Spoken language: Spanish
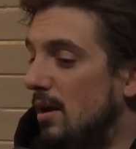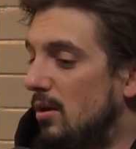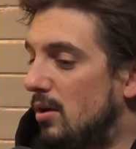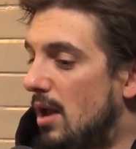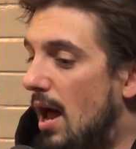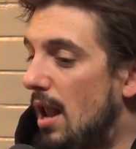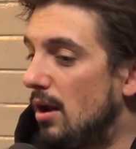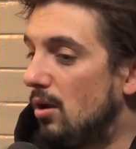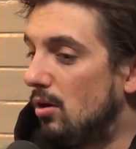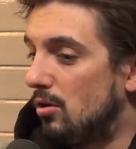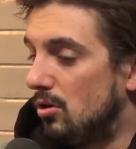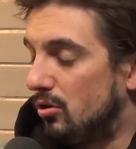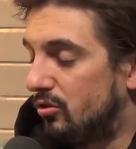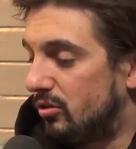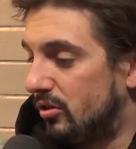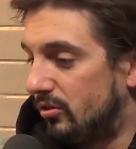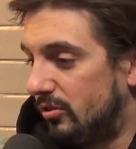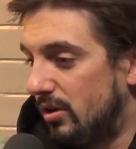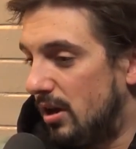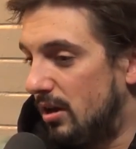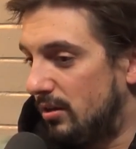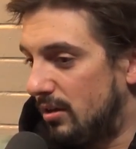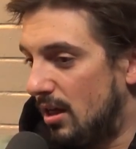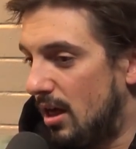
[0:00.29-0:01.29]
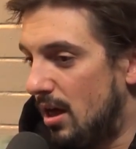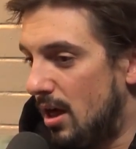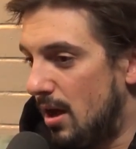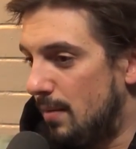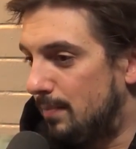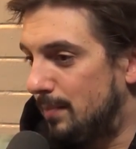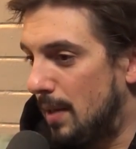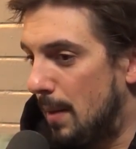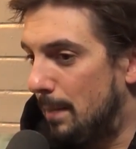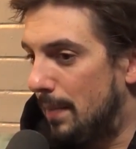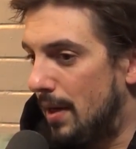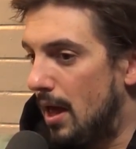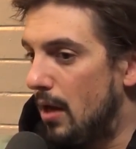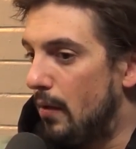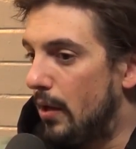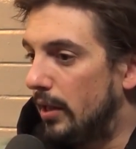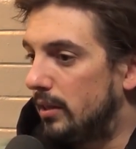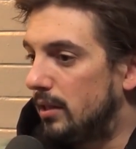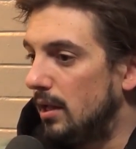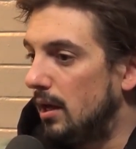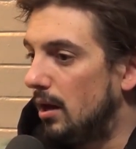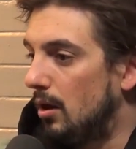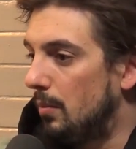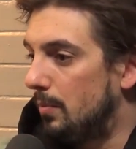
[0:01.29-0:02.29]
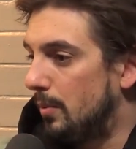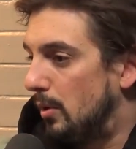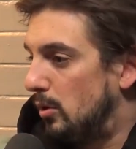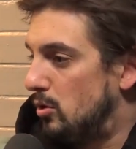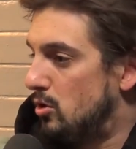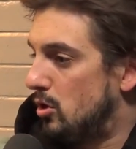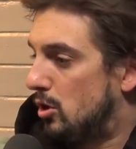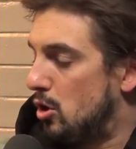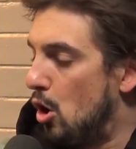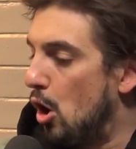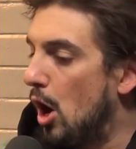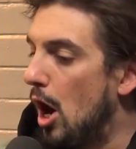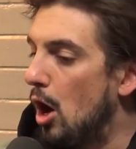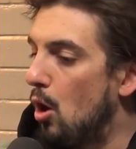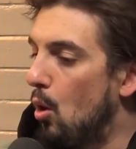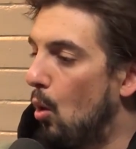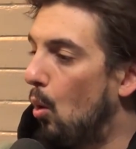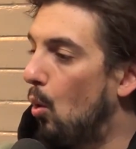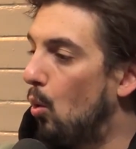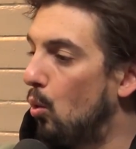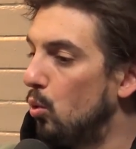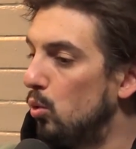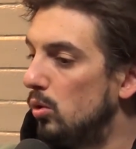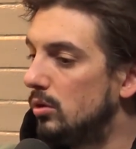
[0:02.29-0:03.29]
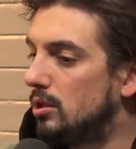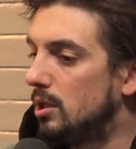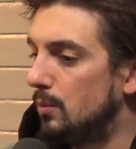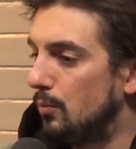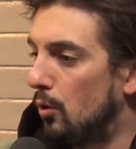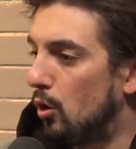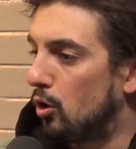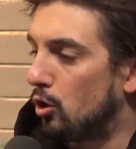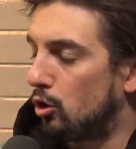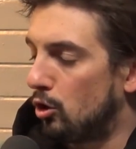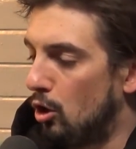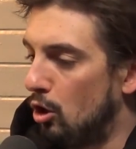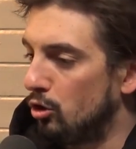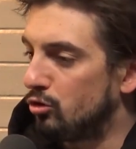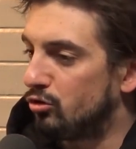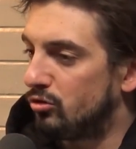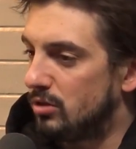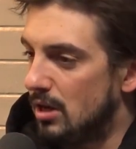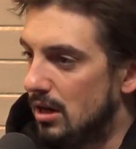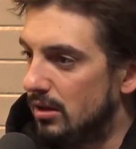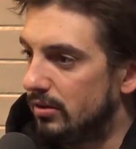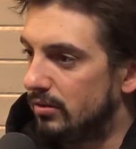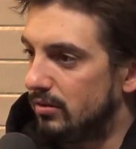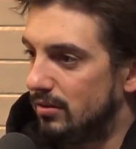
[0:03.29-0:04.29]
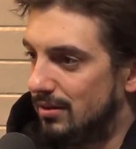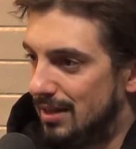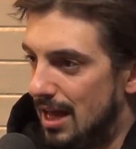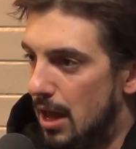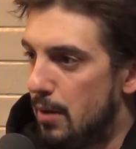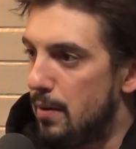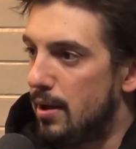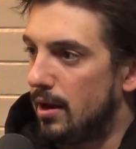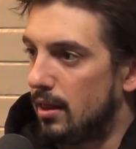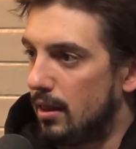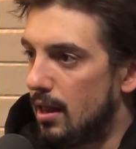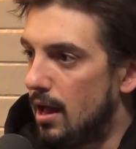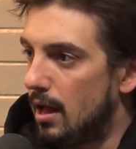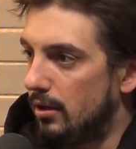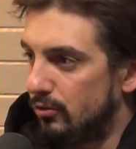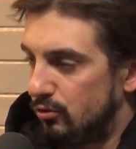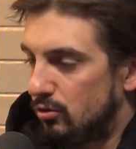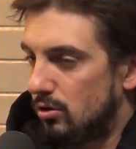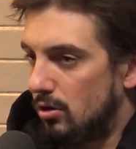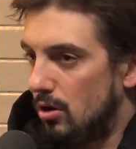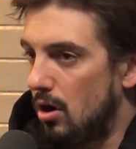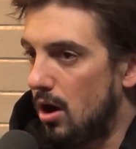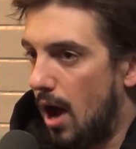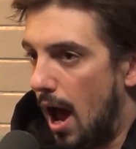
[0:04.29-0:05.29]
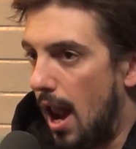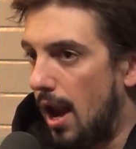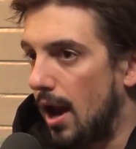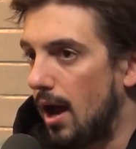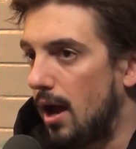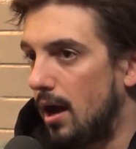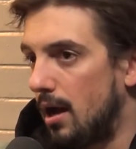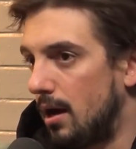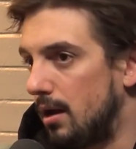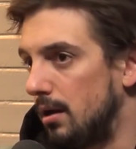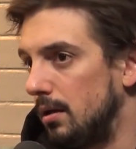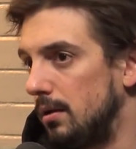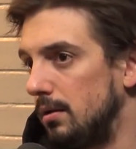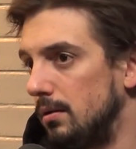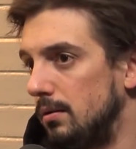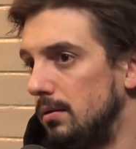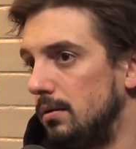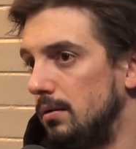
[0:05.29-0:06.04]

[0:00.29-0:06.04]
le digo algo? No sé, está, está para debatirlo, pero yo creo que los últimos rockstars de verdad son los Gallagher.